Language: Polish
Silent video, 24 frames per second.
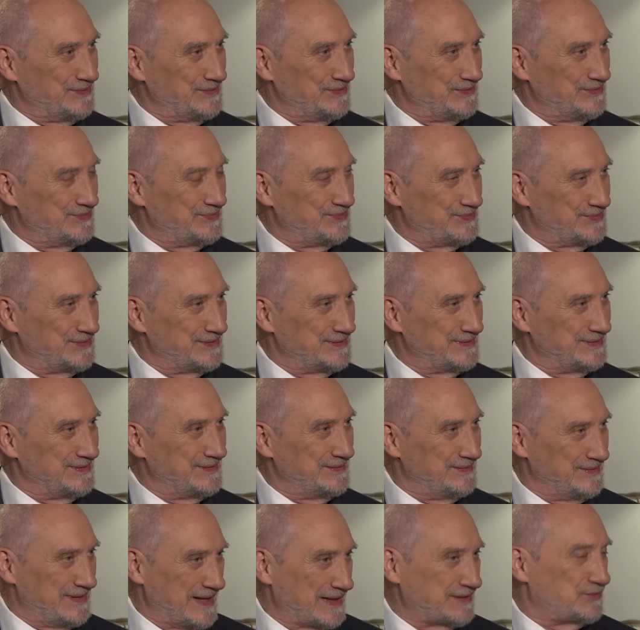w
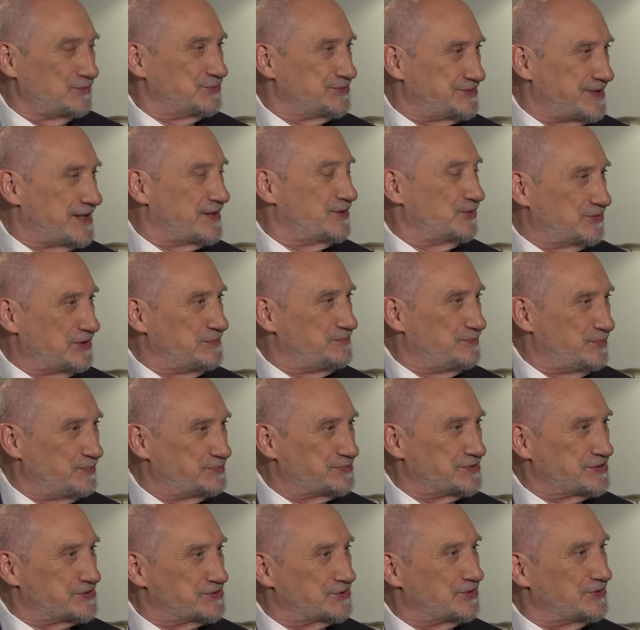jakąś tego typu
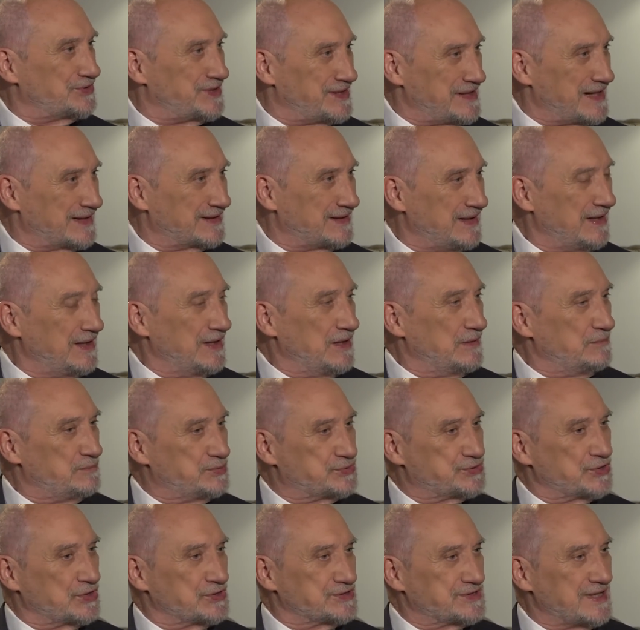przeszkodę jak
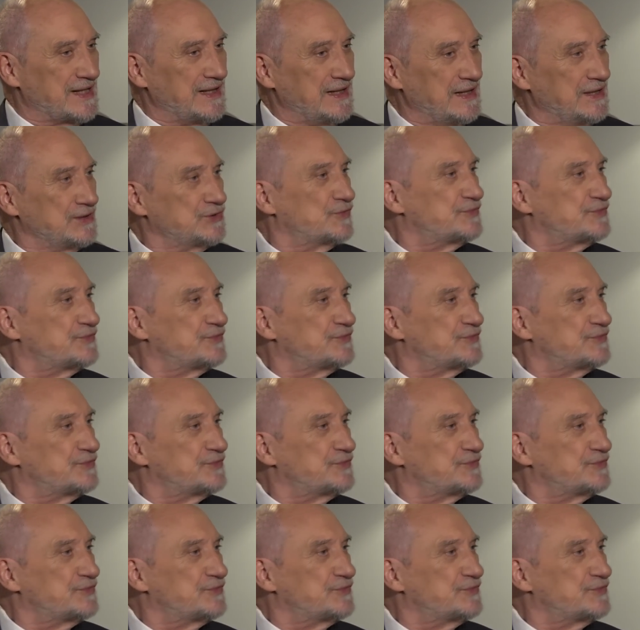brzoza,